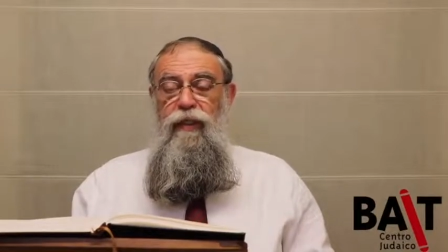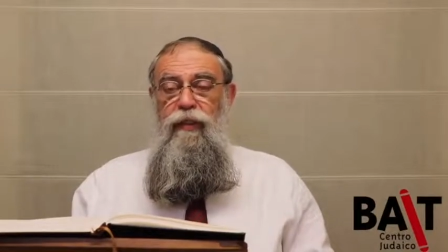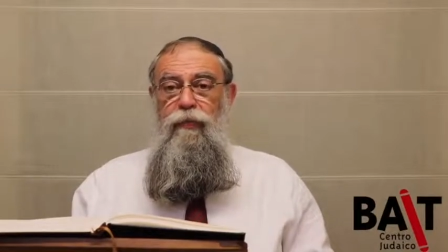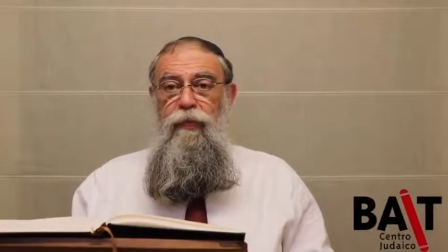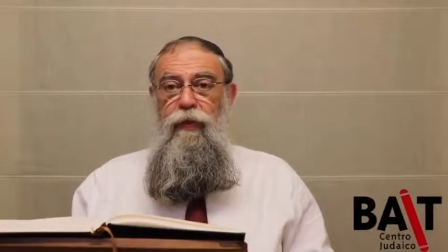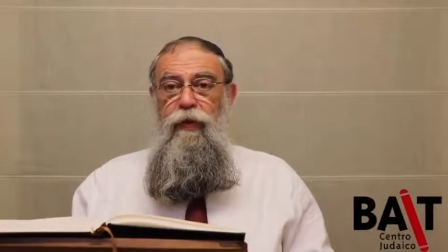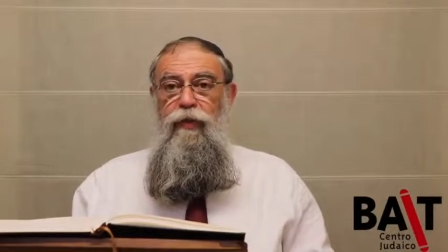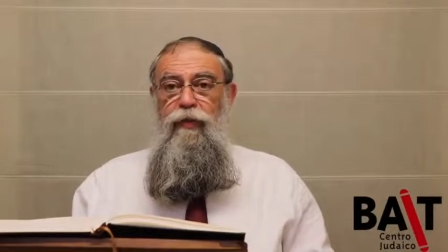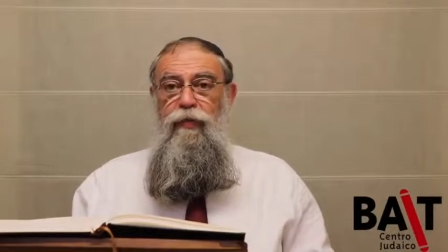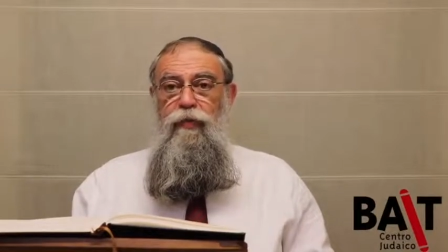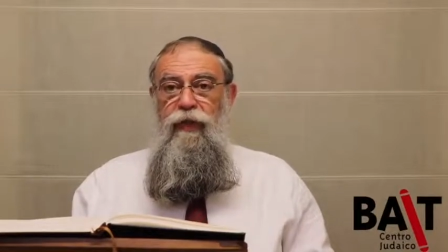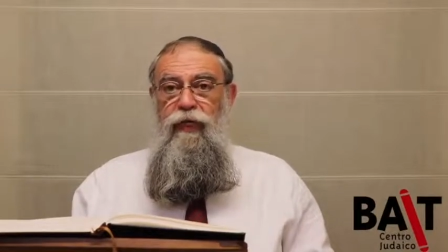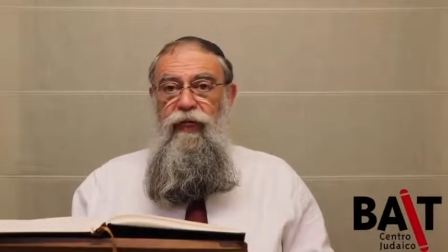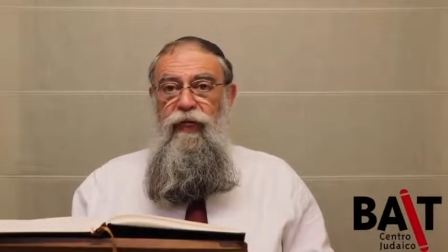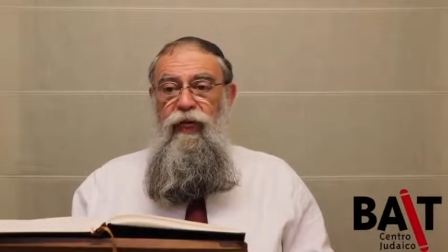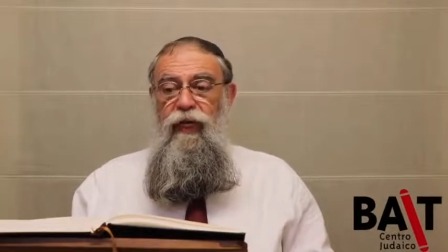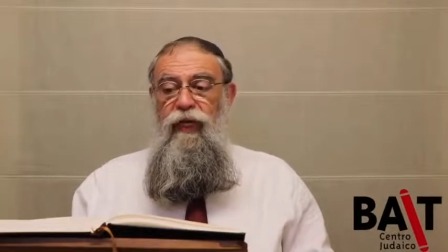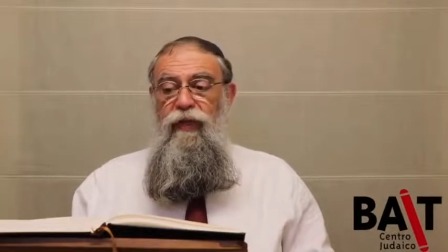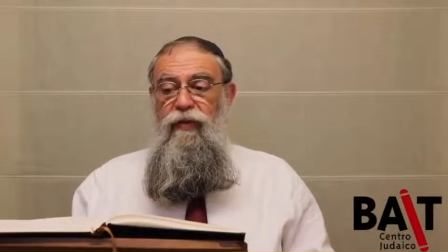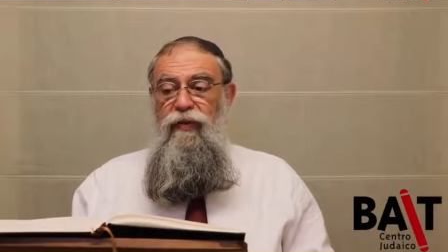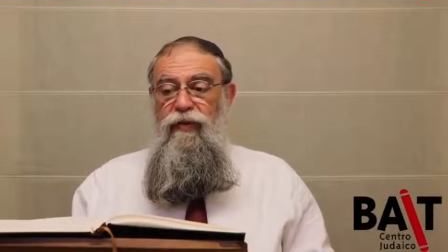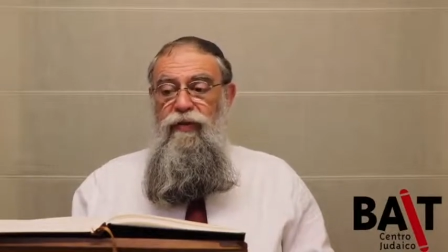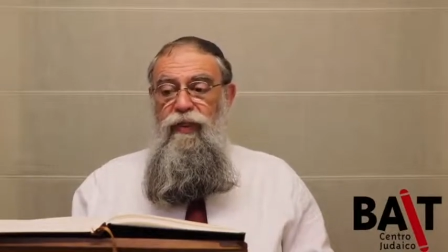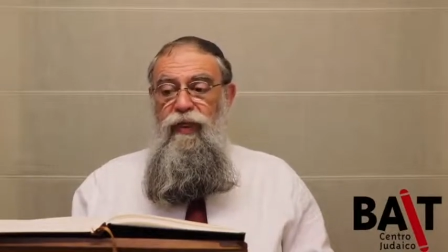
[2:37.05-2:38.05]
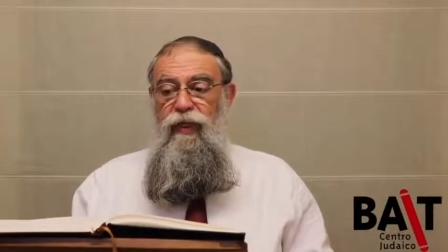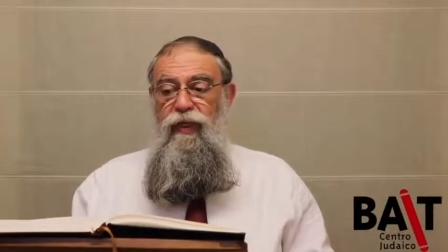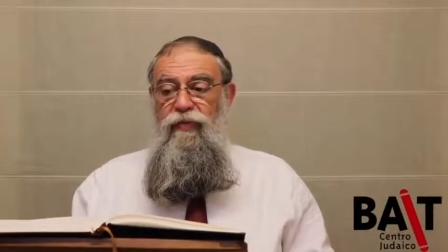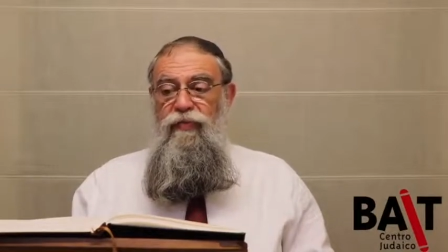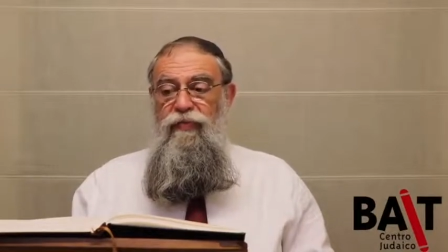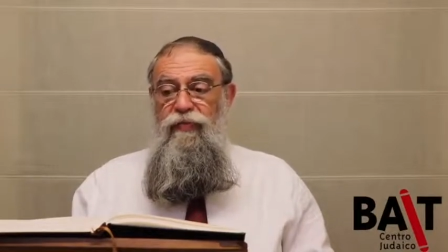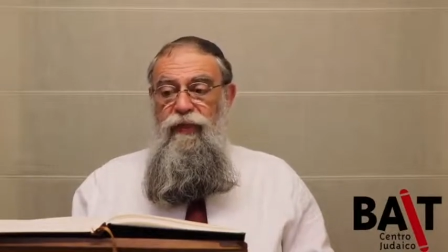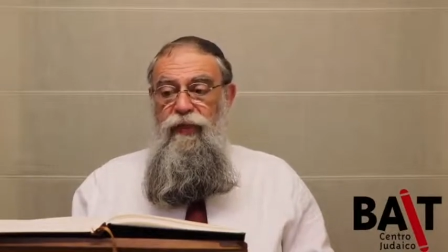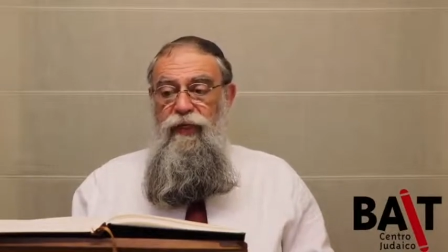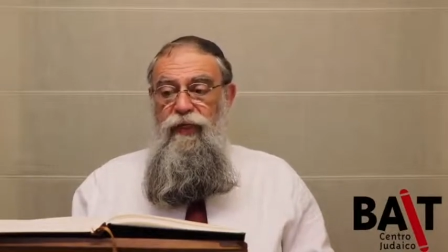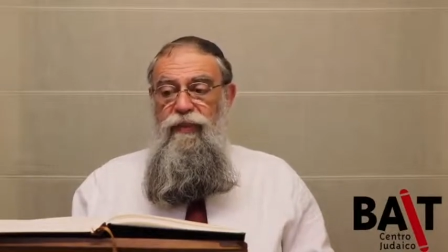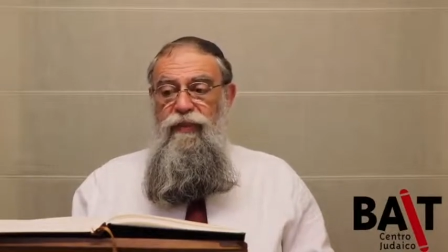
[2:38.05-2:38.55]
pelos pecados que ela
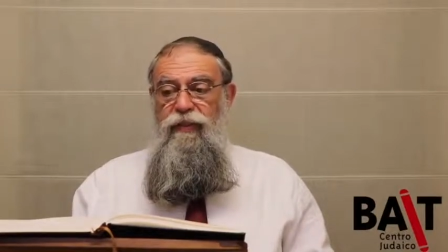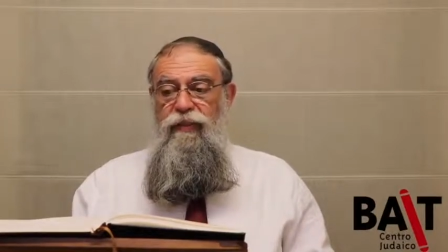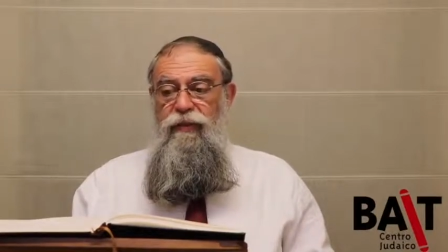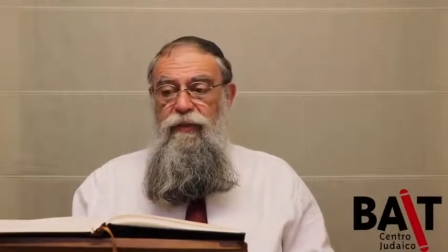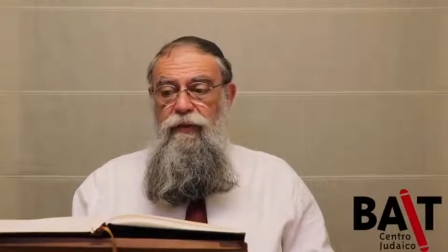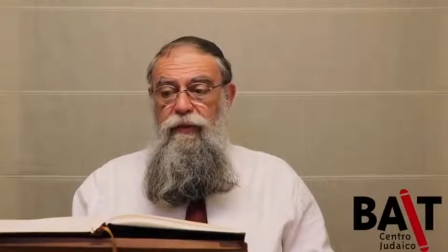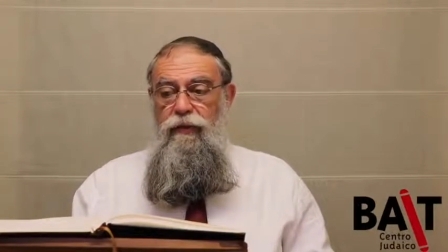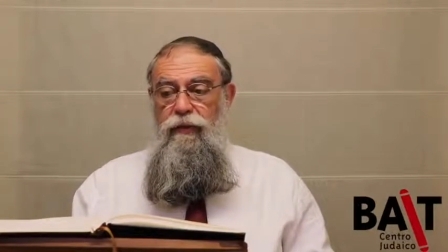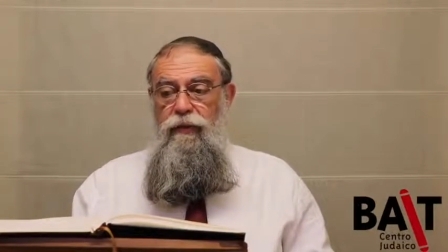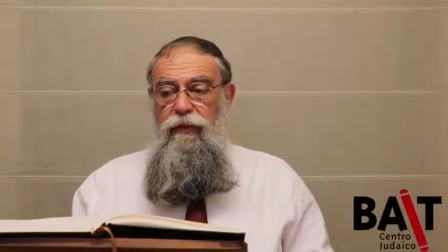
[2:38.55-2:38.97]
fez.